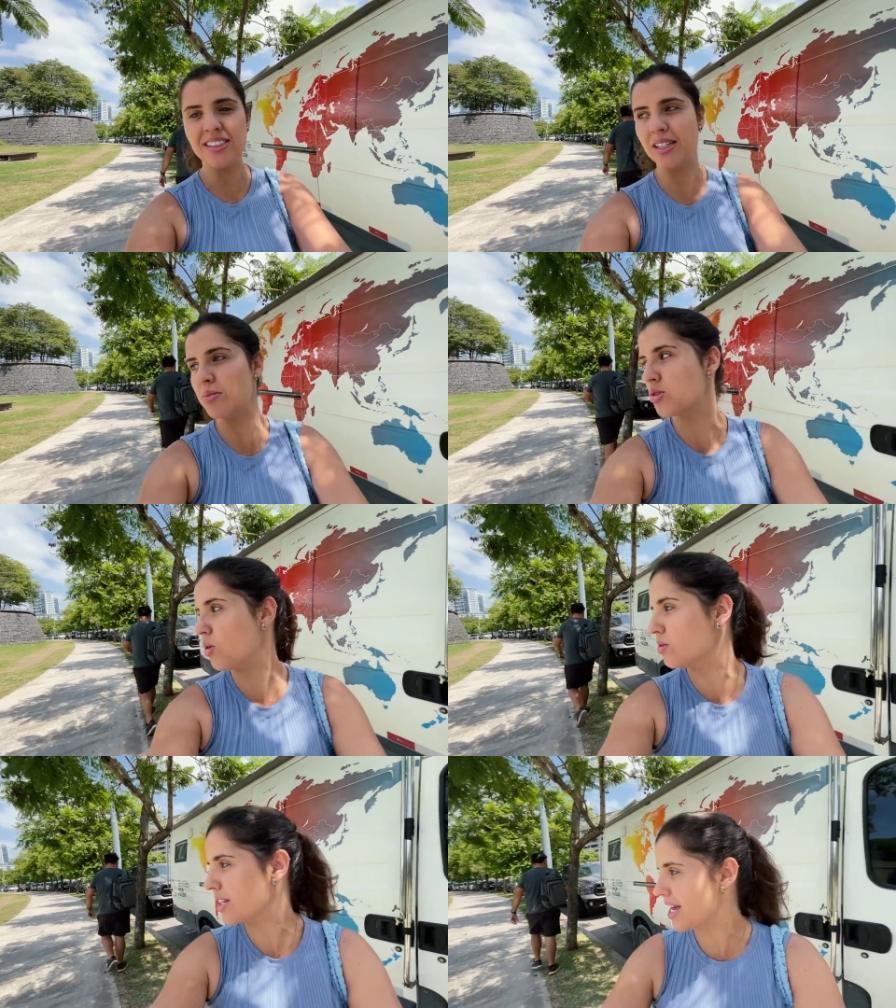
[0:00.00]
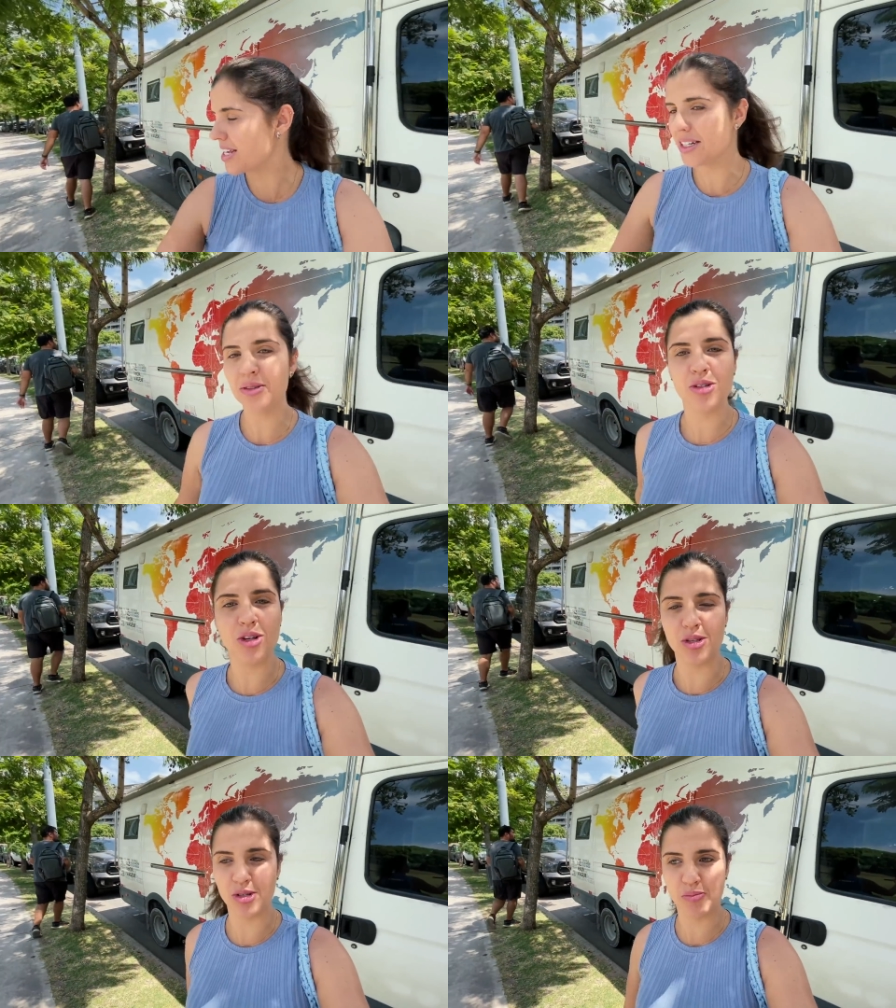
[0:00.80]
Estamos contrariando os
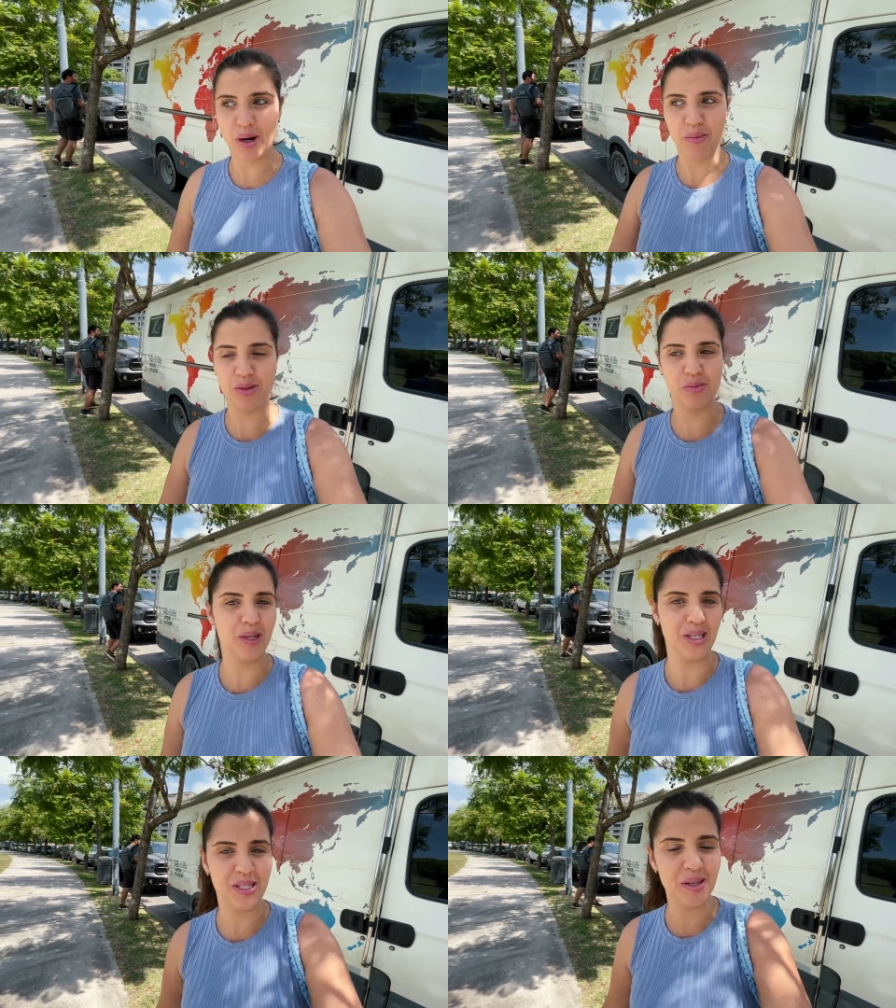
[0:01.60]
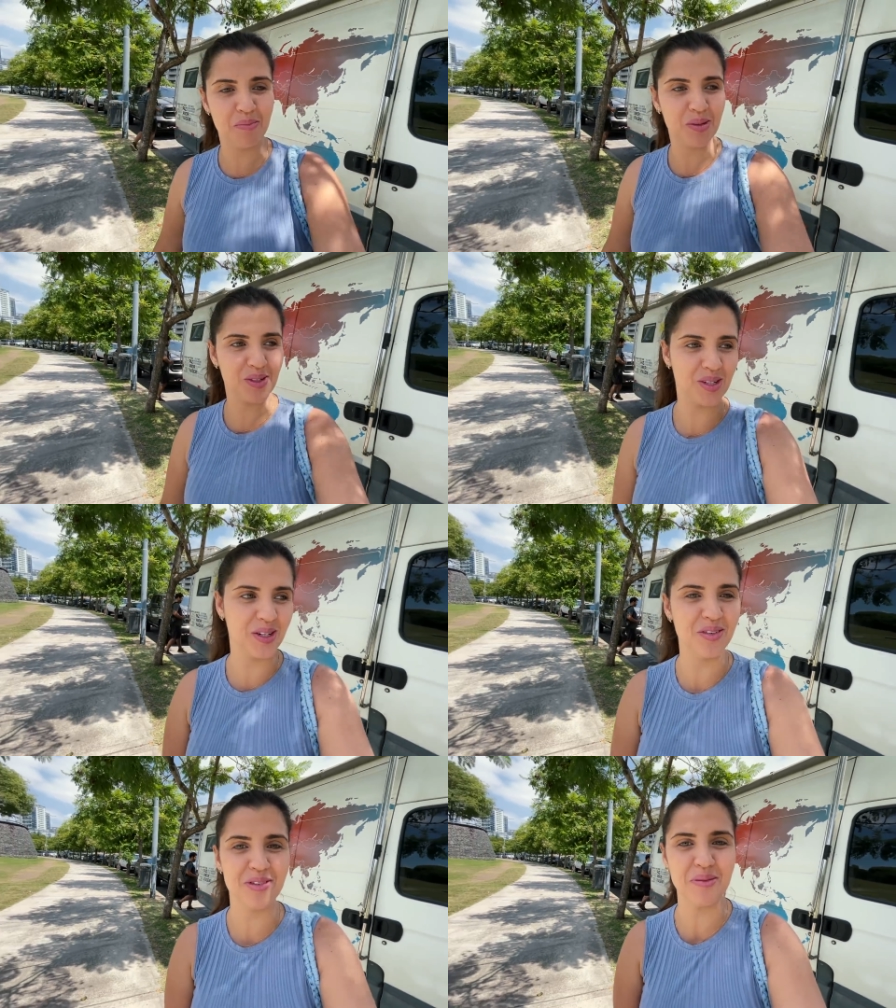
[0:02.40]
nossos próprios princípios de
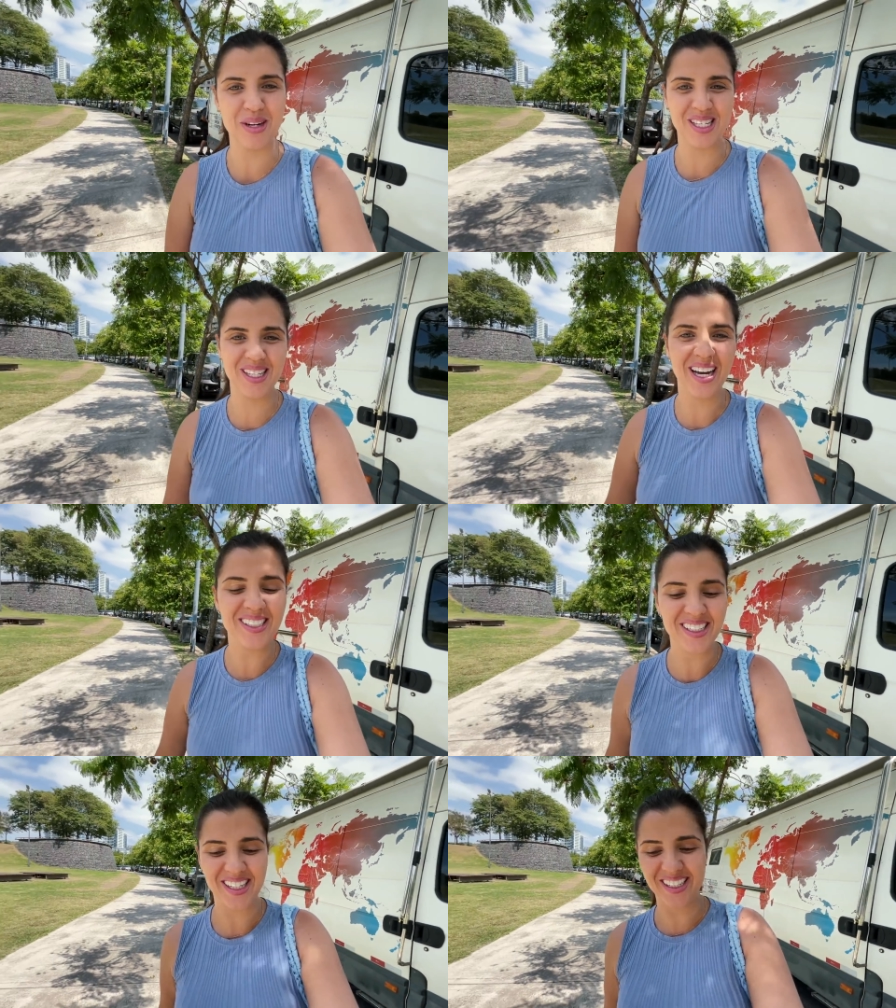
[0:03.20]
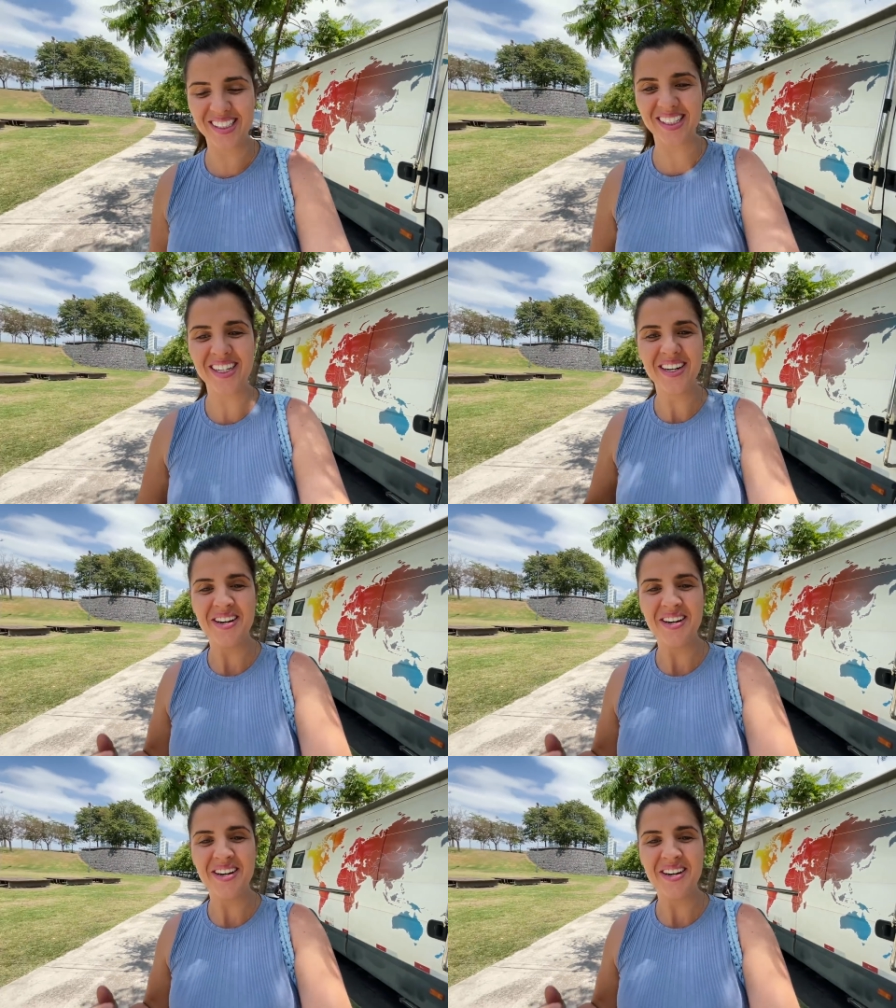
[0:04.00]
não vir para a cidade grande,